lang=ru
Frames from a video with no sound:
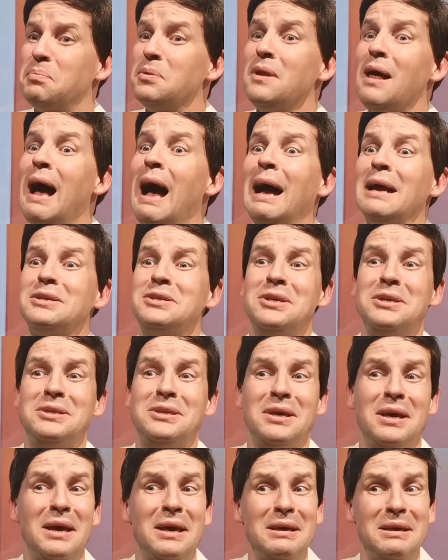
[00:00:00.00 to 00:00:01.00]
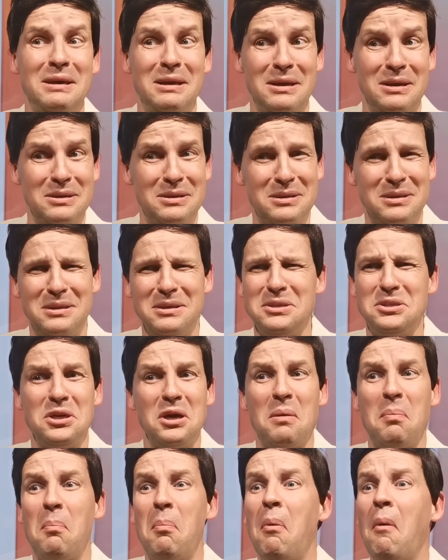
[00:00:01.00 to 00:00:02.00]
плачете или до
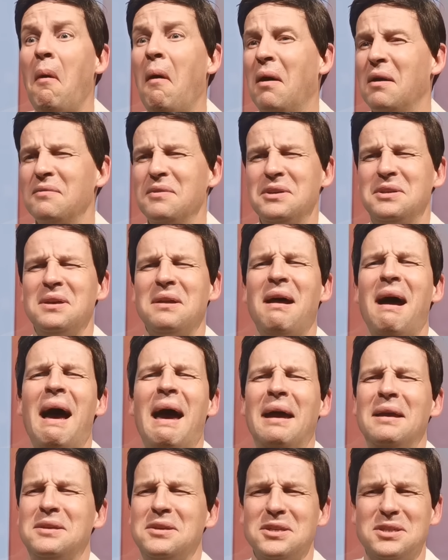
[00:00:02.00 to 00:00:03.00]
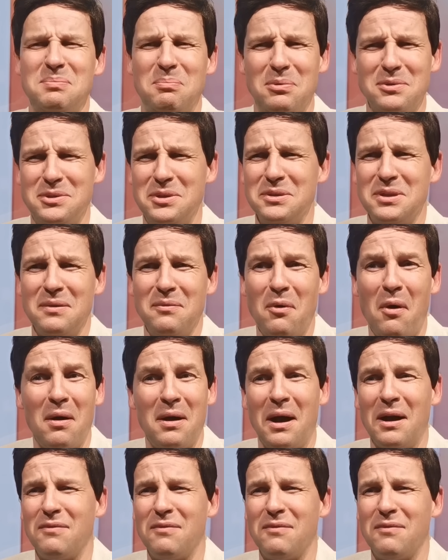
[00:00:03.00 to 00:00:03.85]
сих пор вытираетесь после того,